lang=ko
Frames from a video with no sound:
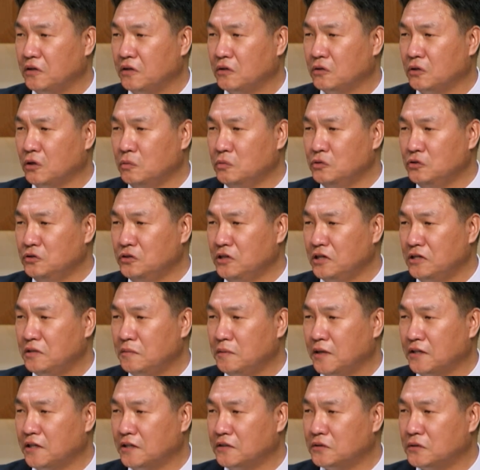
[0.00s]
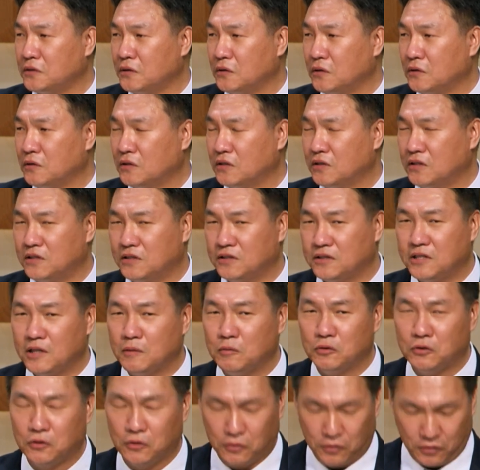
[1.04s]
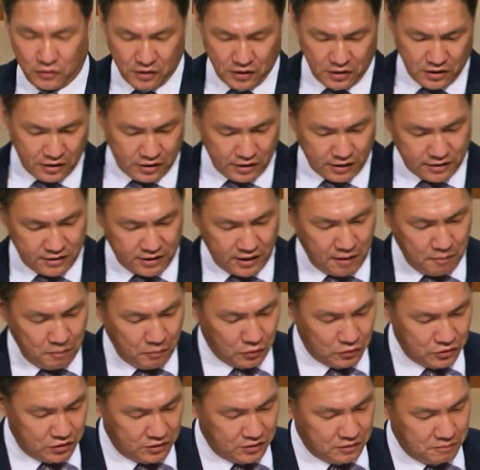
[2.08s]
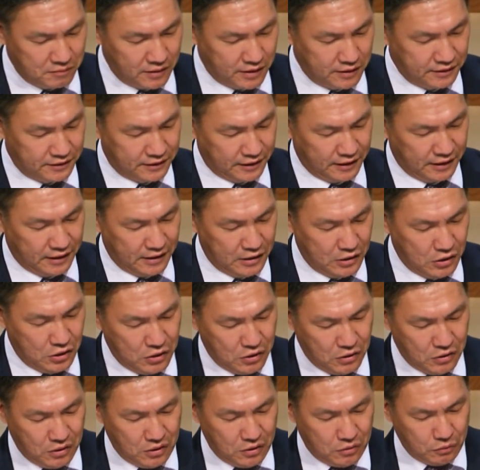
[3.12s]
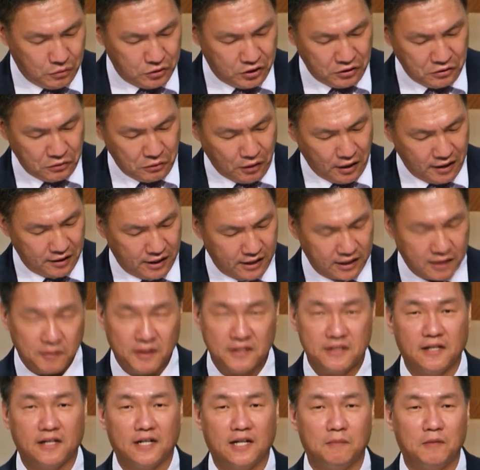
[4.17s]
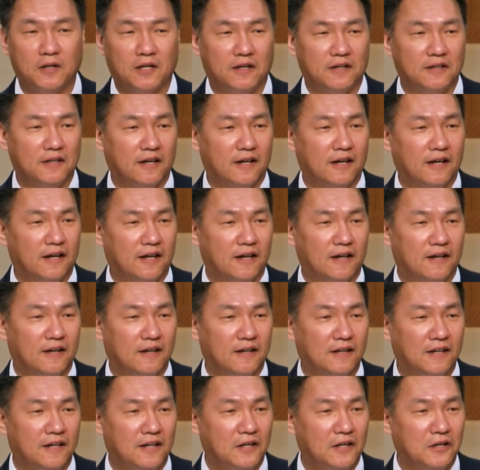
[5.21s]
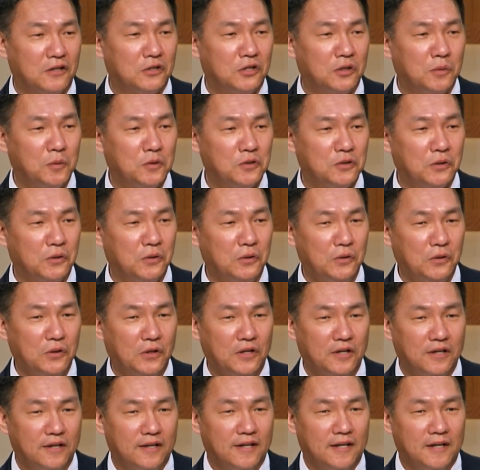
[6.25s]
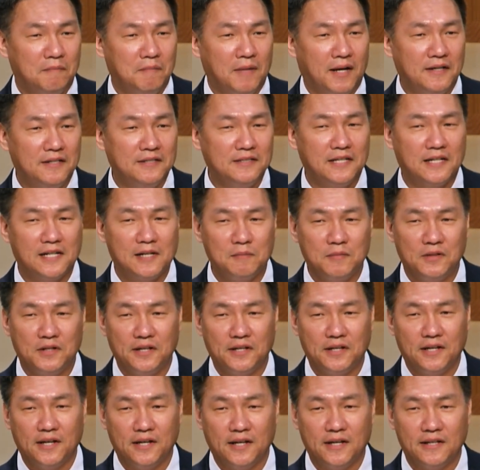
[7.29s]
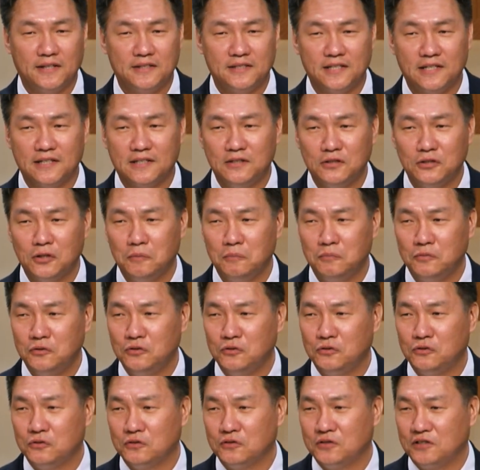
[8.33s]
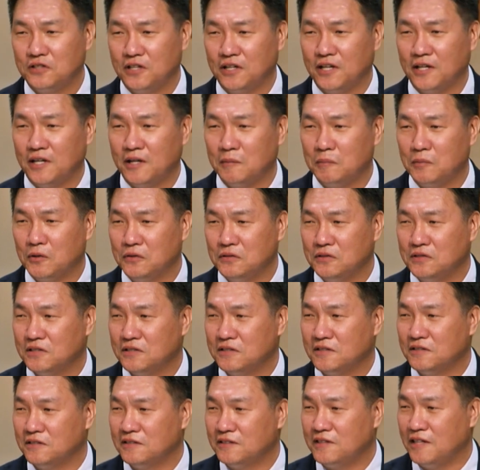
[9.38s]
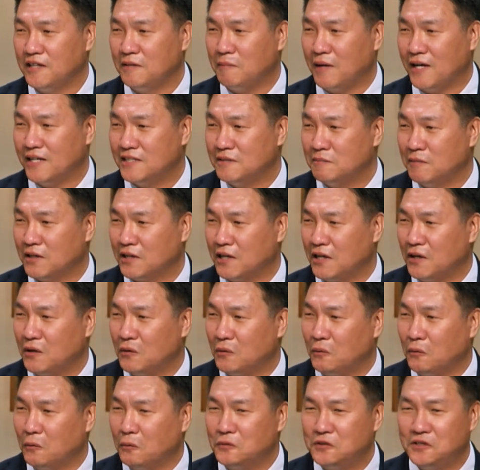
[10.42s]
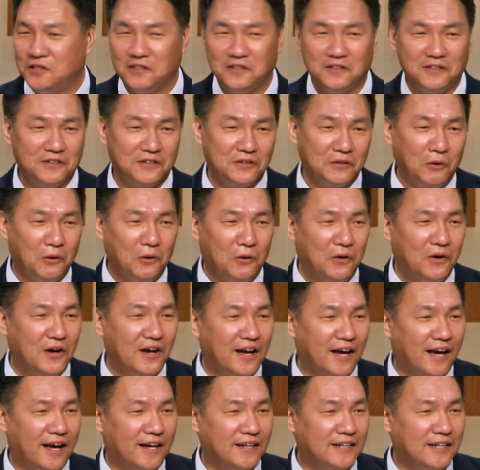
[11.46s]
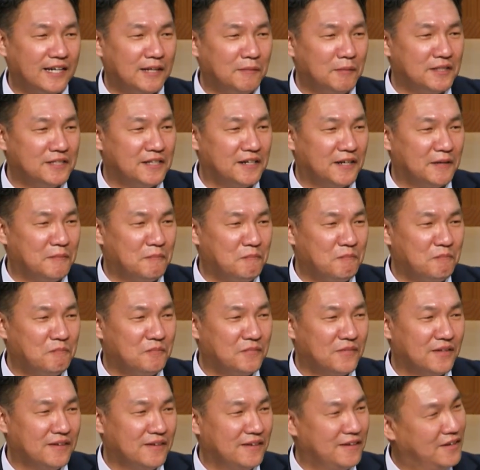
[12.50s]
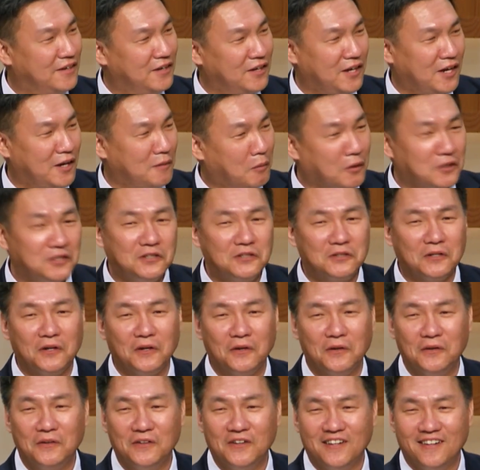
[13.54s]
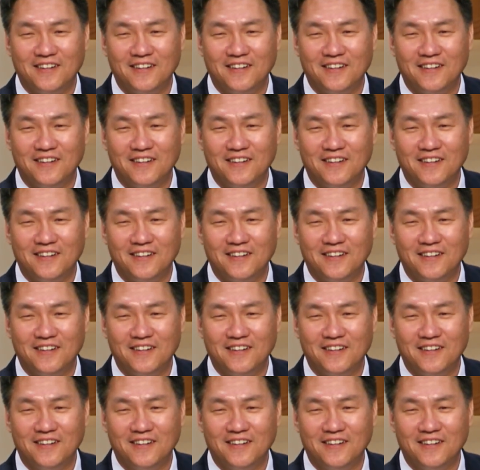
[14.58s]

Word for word: 너무 은혜를 받았어요. 그때부터 참 멋있는 말이다, 오직 너 하나님의 사람아. 야, 그러면서 많은 사람들에게 책을 선물 줄 때, 편지 쓸 때 마지막에 오직 너 하나님의 사람. 아, 멋있어요.